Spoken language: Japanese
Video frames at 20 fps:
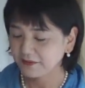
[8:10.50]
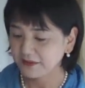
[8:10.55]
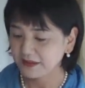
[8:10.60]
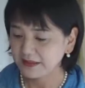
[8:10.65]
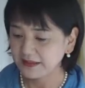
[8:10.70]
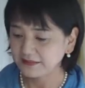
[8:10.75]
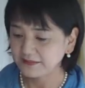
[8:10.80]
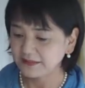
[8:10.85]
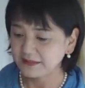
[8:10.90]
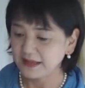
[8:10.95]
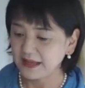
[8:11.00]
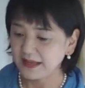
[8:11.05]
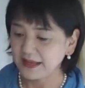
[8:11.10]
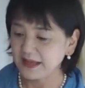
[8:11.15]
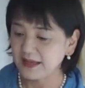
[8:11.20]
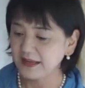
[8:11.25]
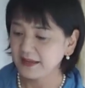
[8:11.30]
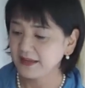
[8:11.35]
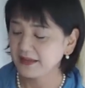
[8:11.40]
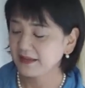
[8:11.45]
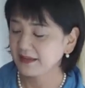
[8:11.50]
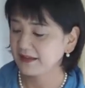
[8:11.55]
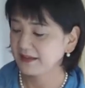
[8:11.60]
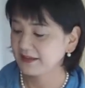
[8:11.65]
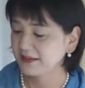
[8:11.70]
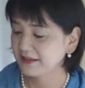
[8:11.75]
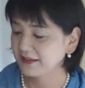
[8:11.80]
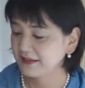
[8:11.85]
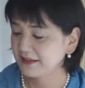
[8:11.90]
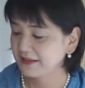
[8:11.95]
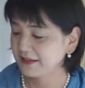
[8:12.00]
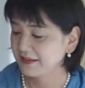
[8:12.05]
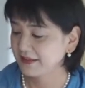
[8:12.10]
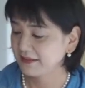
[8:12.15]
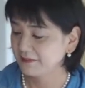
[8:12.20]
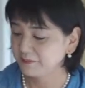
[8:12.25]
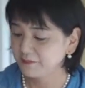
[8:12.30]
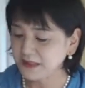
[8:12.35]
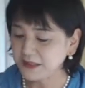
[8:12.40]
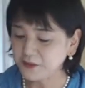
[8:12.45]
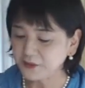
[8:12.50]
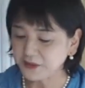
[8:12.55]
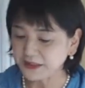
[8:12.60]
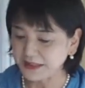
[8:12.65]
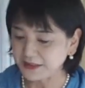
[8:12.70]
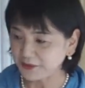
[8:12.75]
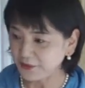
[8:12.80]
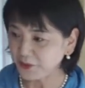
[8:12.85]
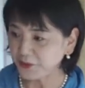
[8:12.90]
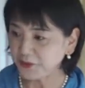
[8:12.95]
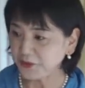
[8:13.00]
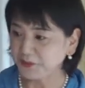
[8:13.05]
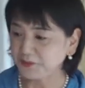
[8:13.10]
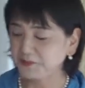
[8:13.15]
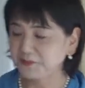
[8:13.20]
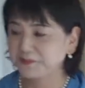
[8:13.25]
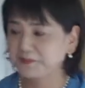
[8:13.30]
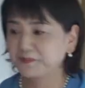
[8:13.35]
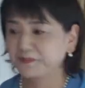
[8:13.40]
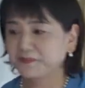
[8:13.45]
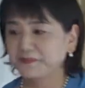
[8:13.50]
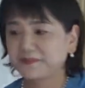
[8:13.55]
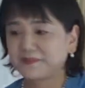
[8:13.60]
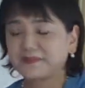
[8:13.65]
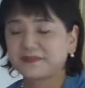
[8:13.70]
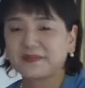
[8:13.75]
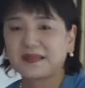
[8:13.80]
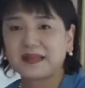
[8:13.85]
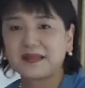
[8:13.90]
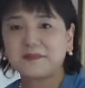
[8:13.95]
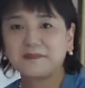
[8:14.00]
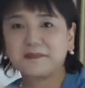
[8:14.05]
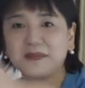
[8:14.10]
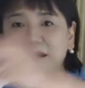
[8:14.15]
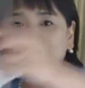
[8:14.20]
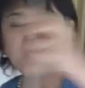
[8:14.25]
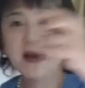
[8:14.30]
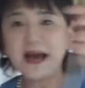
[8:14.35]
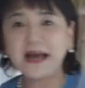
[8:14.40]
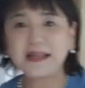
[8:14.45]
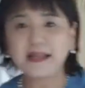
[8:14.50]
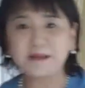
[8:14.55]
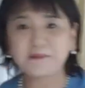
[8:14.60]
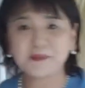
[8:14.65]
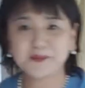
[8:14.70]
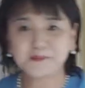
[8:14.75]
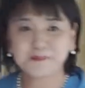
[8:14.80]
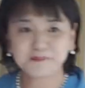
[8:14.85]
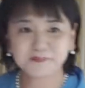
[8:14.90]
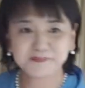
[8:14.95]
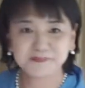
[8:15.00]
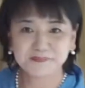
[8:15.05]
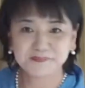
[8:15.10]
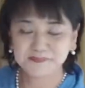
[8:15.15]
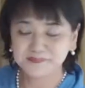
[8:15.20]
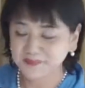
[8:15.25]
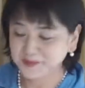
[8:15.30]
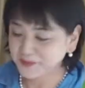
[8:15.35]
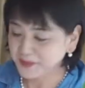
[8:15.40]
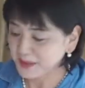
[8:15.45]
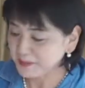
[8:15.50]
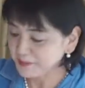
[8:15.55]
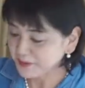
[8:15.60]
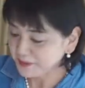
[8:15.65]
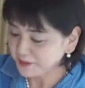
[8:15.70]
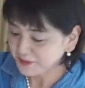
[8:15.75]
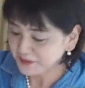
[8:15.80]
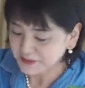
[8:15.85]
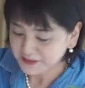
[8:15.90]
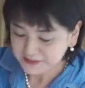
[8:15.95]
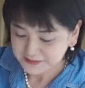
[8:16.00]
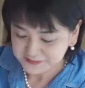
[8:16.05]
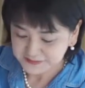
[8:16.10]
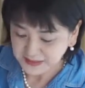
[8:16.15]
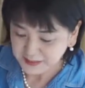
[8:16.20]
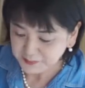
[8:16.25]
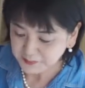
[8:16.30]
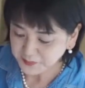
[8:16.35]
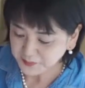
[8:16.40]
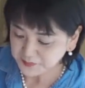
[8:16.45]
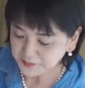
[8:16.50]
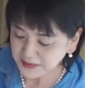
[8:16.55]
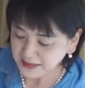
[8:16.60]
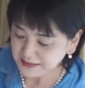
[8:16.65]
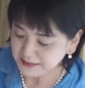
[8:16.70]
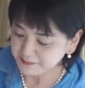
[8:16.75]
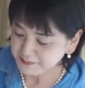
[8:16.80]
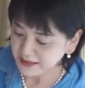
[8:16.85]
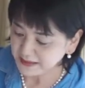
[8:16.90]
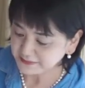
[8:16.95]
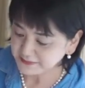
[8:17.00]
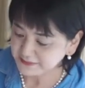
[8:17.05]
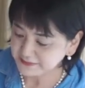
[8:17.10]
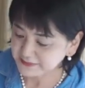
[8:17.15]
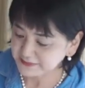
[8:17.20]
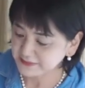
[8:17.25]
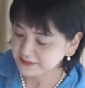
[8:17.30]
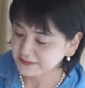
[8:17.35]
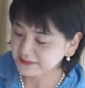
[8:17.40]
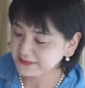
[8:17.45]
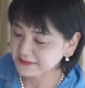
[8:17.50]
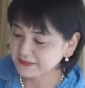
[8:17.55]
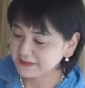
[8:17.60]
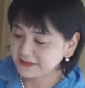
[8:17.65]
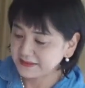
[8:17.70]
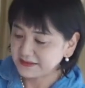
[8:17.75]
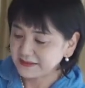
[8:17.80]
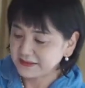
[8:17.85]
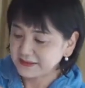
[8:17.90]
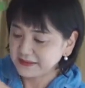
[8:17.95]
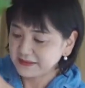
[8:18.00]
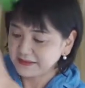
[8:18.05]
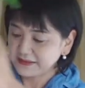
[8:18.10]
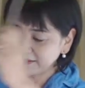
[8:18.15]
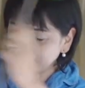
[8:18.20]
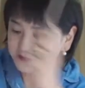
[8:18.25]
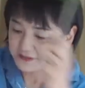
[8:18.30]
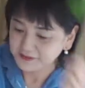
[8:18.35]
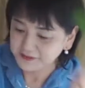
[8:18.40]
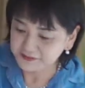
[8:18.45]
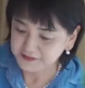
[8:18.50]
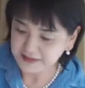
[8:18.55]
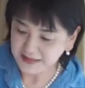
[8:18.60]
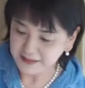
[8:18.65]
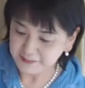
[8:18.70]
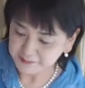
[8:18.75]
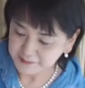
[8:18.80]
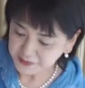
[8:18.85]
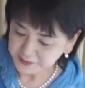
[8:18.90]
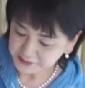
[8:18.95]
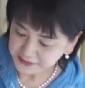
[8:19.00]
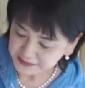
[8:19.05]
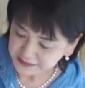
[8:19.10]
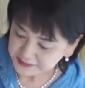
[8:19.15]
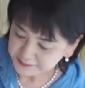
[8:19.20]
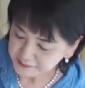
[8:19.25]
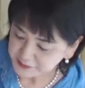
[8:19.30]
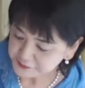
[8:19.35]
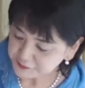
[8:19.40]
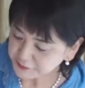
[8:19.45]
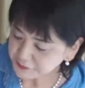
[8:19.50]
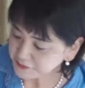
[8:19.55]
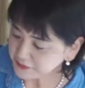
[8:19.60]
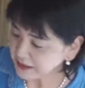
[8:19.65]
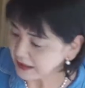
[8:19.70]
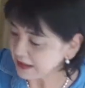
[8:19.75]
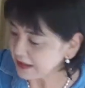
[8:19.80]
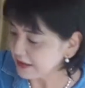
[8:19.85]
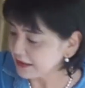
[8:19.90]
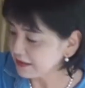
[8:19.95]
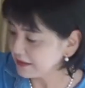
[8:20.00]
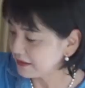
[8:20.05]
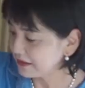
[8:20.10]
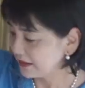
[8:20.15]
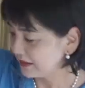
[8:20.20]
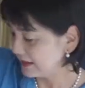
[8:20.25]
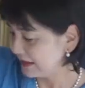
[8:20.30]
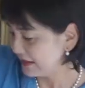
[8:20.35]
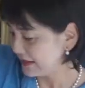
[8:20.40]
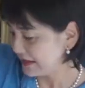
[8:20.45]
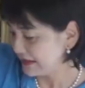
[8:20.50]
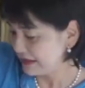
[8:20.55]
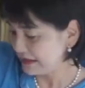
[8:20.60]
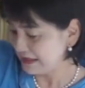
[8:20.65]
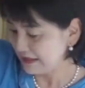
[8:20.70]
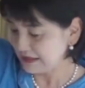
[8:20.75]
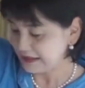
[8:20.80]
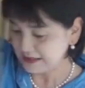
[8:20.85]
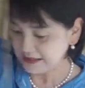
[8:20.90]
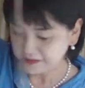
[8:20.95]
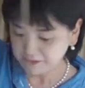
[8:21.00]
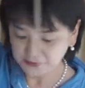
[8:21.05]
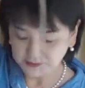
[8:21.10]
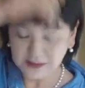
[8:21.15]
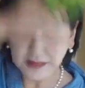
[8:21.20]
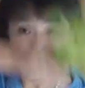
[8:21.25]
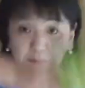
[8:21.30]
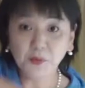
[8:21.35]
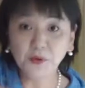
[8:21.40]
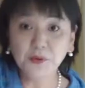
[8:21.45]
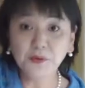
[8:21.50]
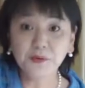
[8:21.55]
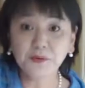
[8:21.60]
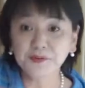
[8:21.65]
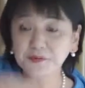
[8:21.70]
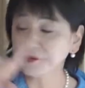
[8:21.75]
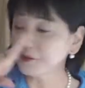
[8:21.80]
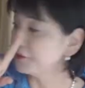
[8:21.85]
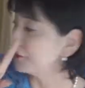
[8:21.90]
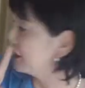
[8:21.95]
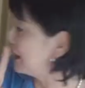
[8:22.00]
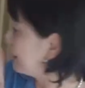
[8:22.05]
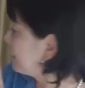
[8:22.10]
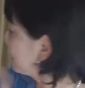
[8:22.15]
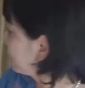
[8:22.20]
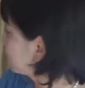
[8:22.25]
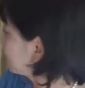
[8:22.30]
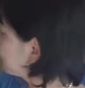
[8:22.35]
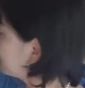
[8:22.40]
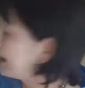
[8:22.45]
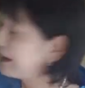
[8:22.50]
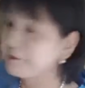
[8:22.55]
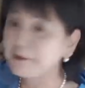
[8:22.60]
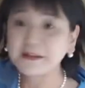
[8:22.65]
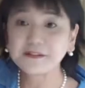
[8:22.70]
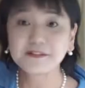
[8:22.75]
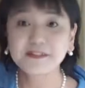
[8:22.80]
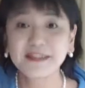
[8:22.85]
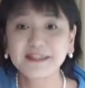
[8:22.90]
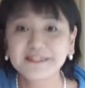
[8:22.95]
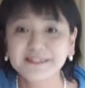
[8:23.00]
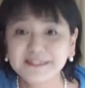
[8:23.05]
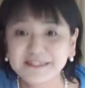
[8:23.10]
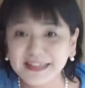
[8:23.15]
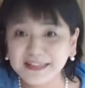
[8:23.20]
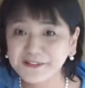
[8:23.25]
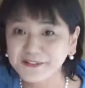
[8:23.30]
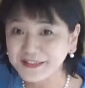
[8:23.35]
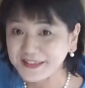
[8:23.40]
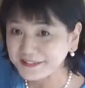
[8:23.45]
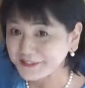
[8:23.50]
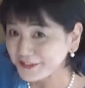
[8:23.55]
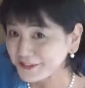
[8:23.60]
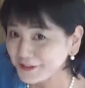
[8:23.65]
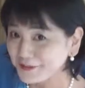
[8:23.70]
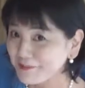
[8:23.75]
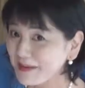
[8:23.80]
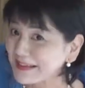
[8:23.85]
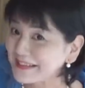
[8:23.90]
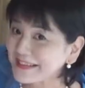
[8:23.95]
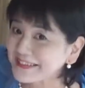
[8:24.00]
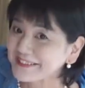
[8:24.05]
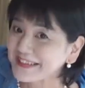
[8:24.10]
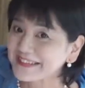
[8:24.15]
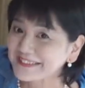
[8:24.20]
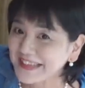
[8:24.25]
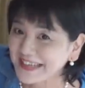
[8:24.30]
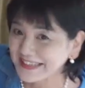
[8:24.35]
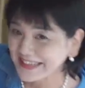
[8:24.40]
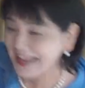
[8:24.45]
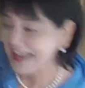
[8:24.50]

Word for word: これですね緑のビバーナムこれも3本ありますそして緑いきましょうかえっ、とねもう一つねちょっとね忘れたのでちょっと待ってくださ